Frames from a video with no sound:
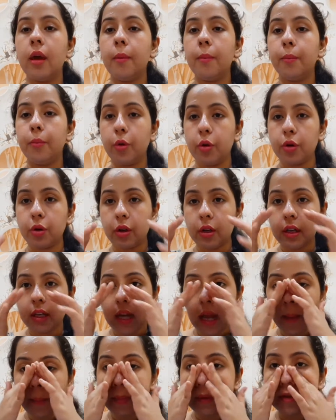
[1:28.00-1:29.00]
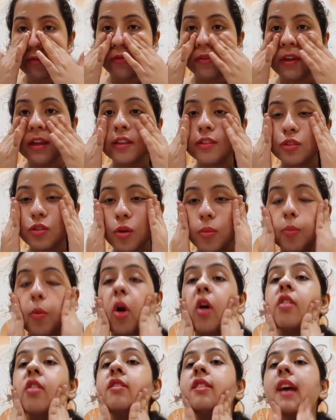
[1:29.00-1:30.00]
बोरोलिन आपके फेस को
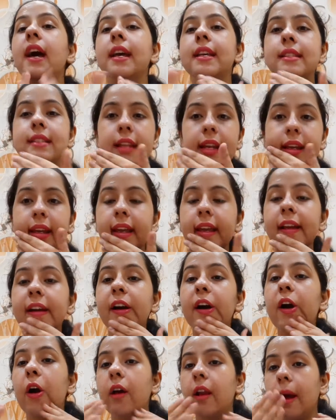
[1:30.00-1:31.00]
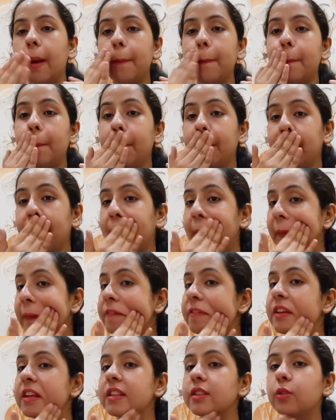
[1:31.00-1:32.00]
मॉइस्चराइज रखेगा और आपके
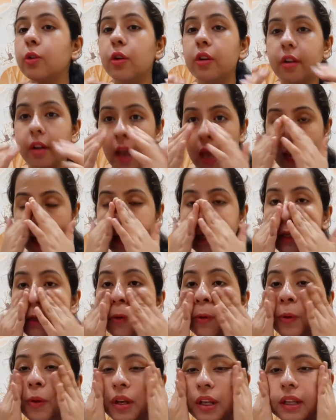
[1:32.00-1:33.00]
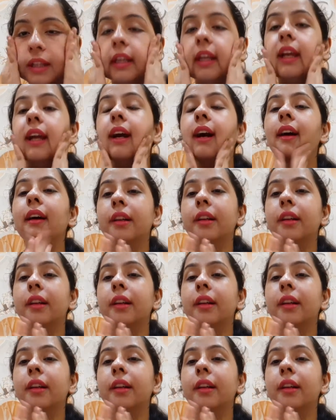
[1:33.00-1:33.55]
फेस को ड्राई नहीं होने देगा